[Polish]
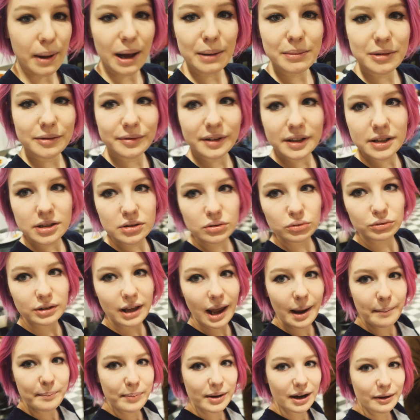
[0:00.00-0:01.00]
Mamy więc
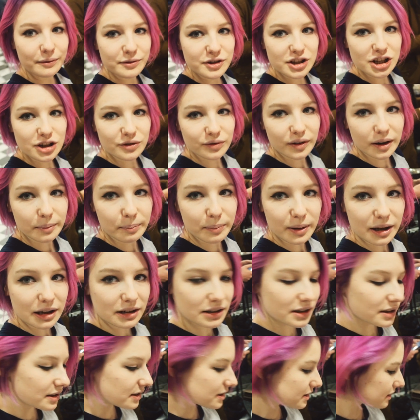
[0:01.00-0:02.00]
tutaj prawdziwe
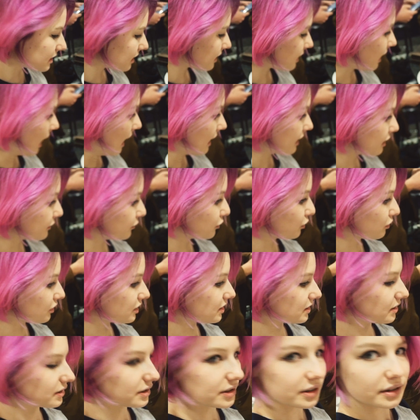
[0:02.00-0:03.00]
berlińskie
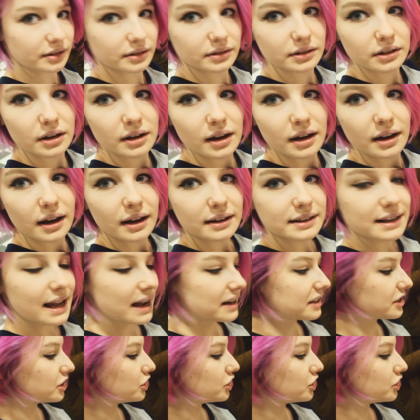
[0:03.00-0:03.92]
currywursty, jak